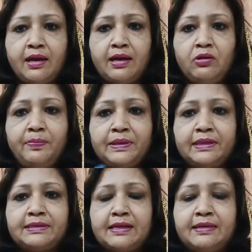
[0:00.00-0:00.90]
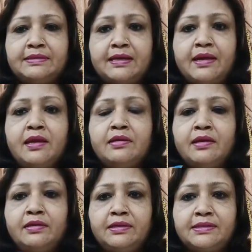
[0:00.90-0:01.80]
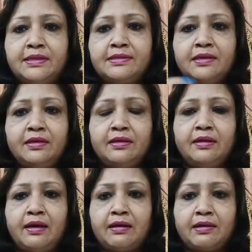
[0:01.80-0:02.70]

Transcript: एलोपैथिक साइंस है ये इसी से निकल